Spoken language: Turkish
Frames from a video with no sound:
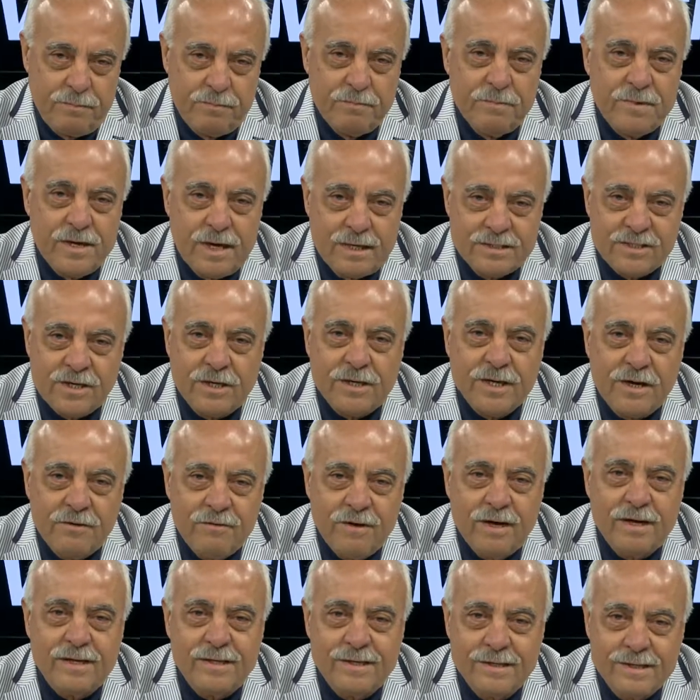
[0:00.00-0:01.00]
biraz ara
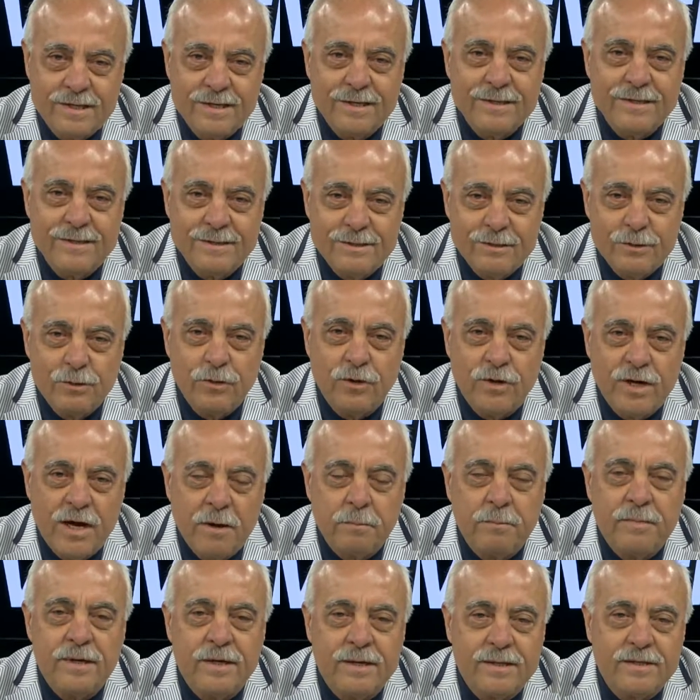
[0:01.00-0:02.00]
verdik
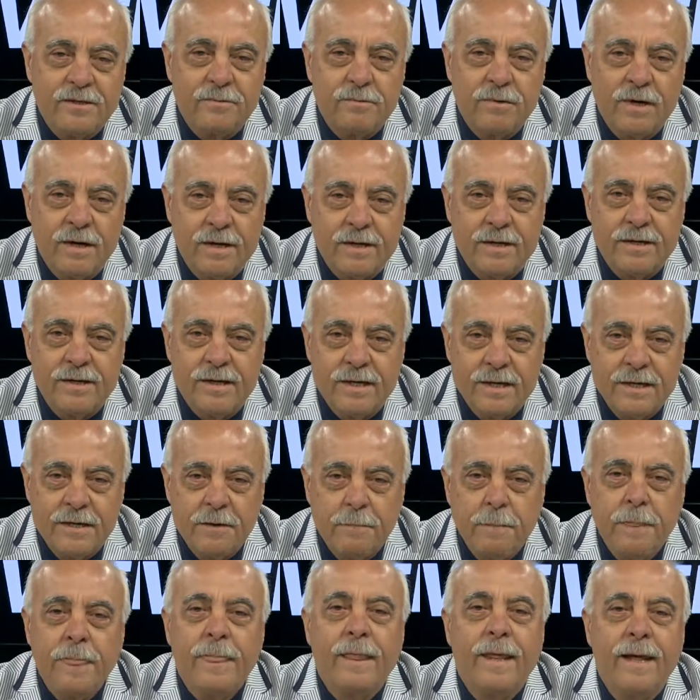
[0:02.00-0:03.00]
dönem itibariyle